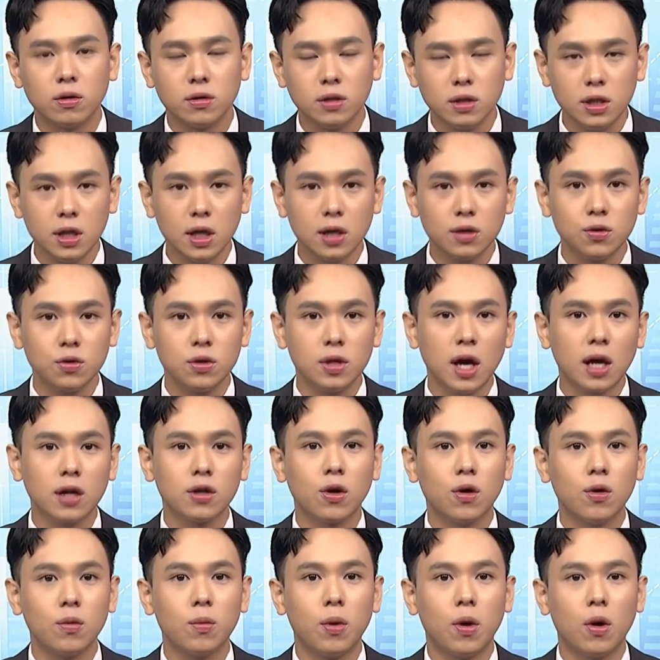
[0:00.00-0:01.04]
既然去压
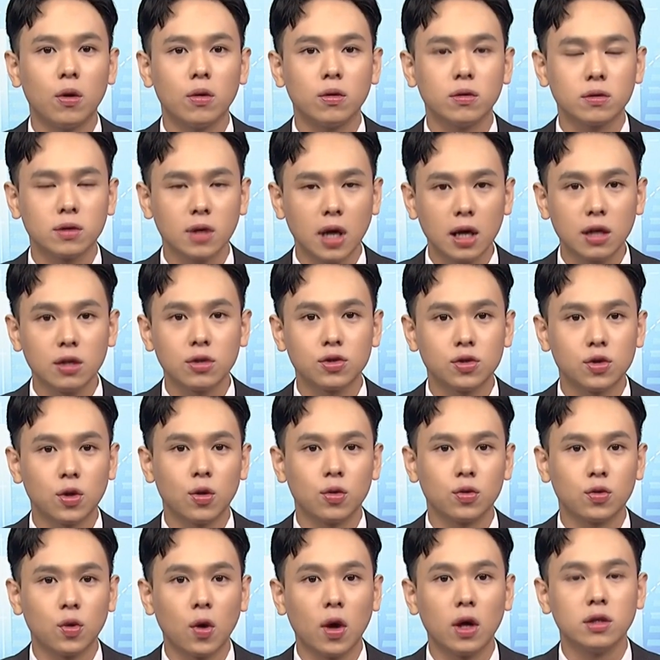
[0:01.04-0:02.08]
通膨，他的手
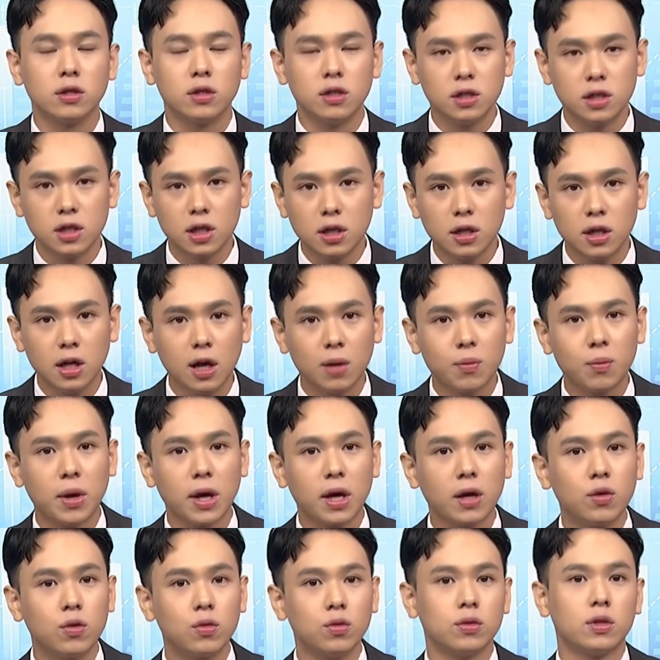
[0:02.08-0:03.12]
段先让
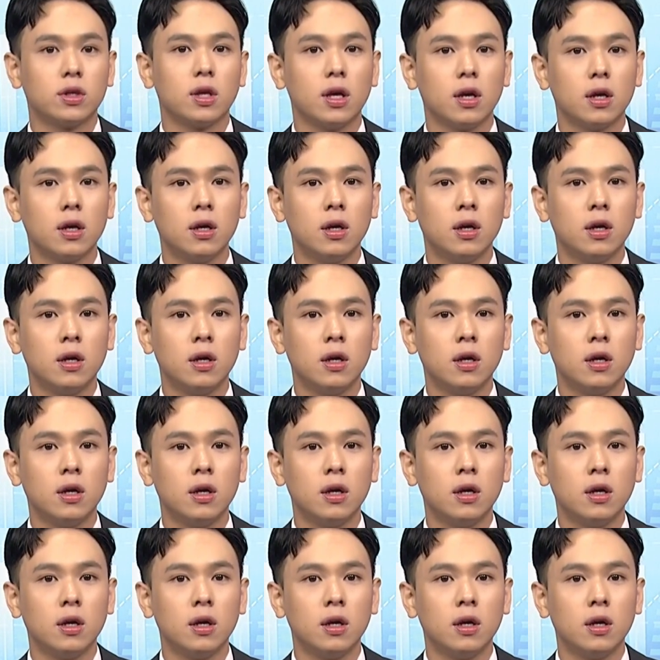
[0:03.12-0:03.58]
美股跌。